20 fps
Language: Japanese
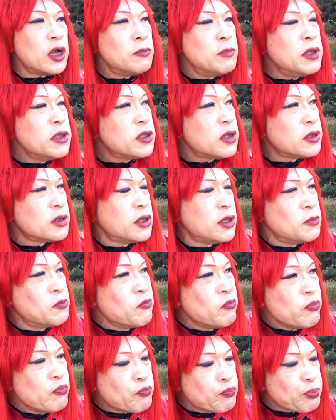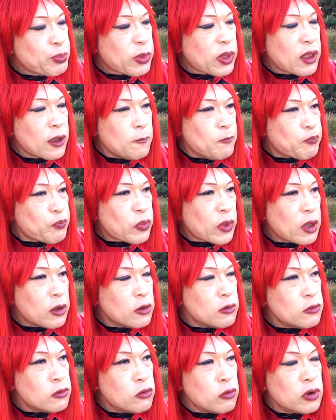めだね
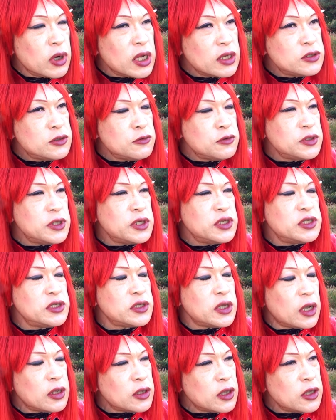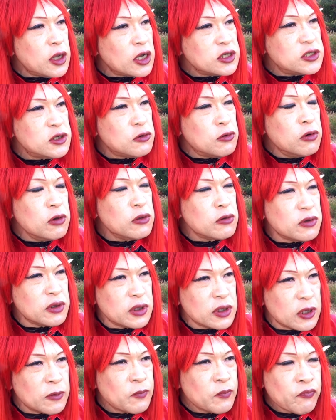ドライソーセージってあんなに味濃いの
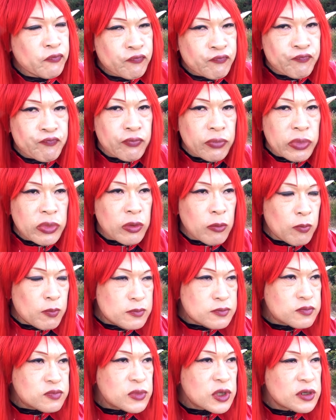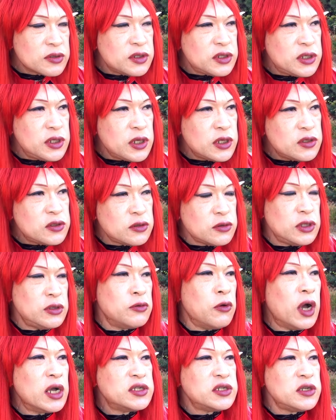にねチーズ
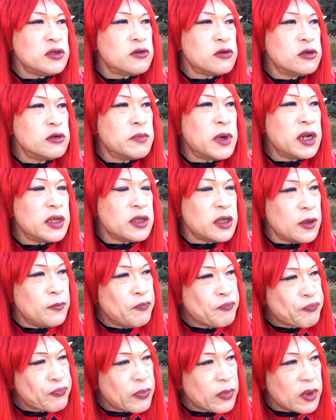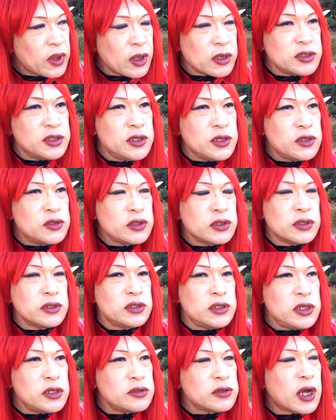の味にくるまれていや
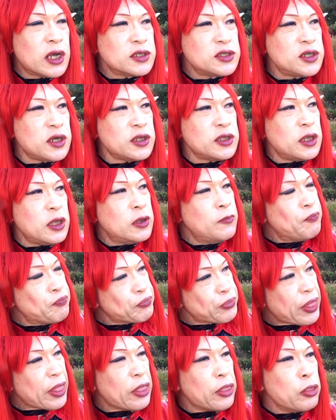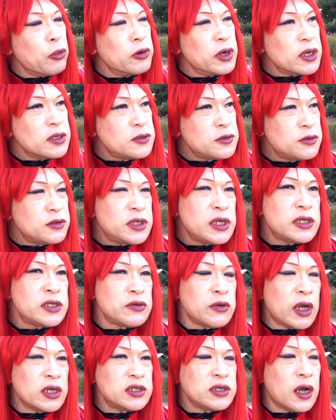チーズチーズ買っちゃって
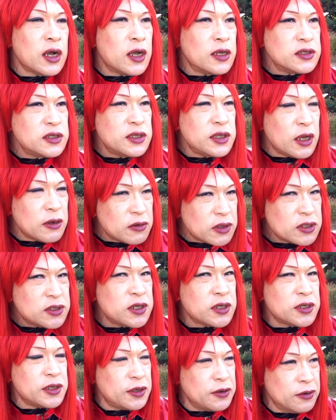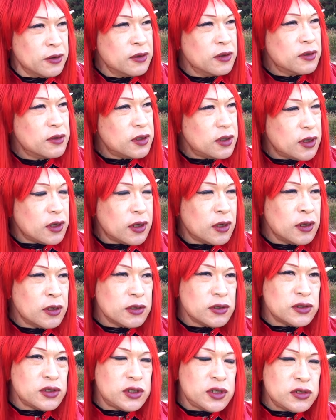ドライソーセージの味が完全になくなってるいや
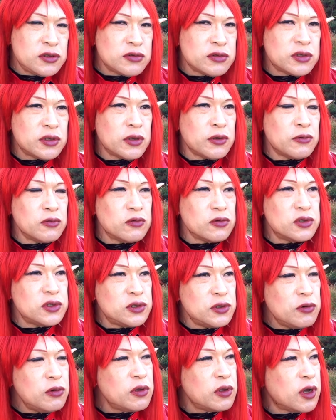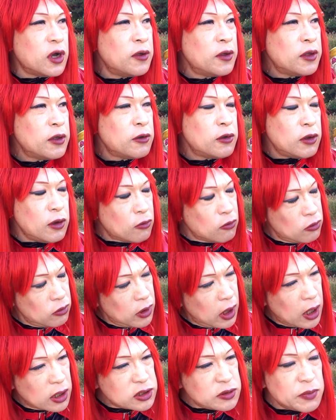チーズってほんと強いないやこ
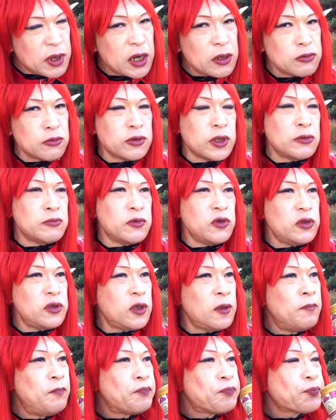れ味マイルドなのにね